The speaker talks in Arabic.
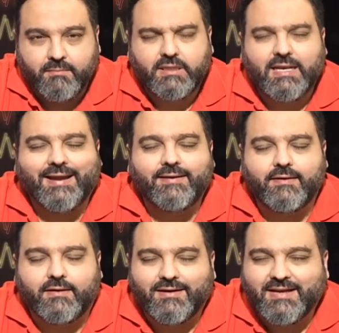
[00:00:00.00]
مثل
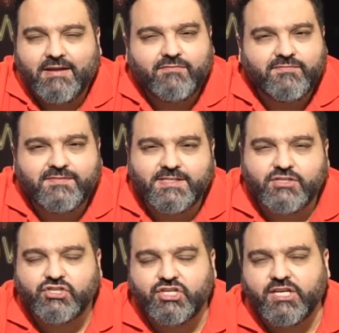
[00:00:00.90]
عنا نفس
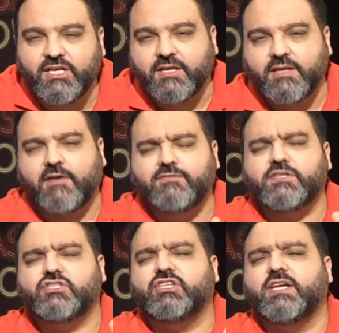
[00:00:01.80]
الشيء نفس
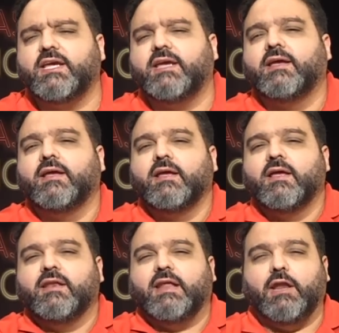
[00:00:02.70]
الشيء
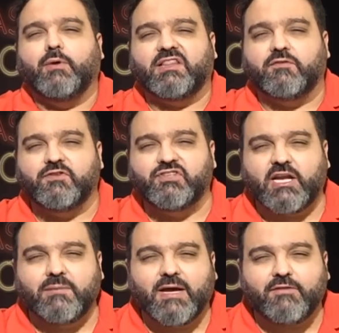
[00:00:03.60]
نحن وقت
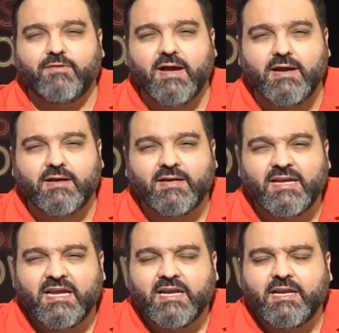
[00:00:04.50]
انفجار المرفأ
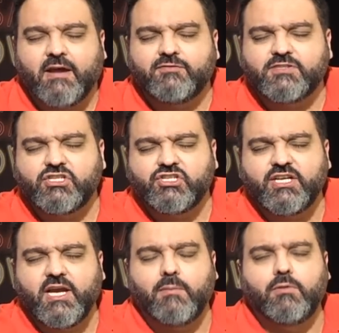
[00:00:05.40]
نفس
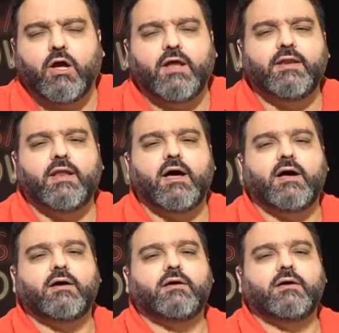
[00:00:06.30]
الشيء عملوا عنا